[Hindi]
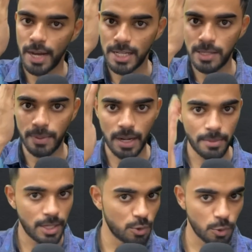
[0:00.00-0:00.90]
पांच ही
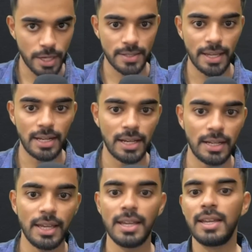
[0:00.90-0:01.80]
पैरामीटर्स को एक साइड
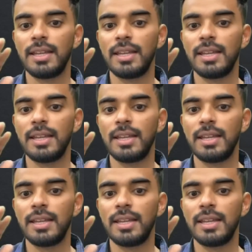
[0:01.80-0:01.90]
लिखना है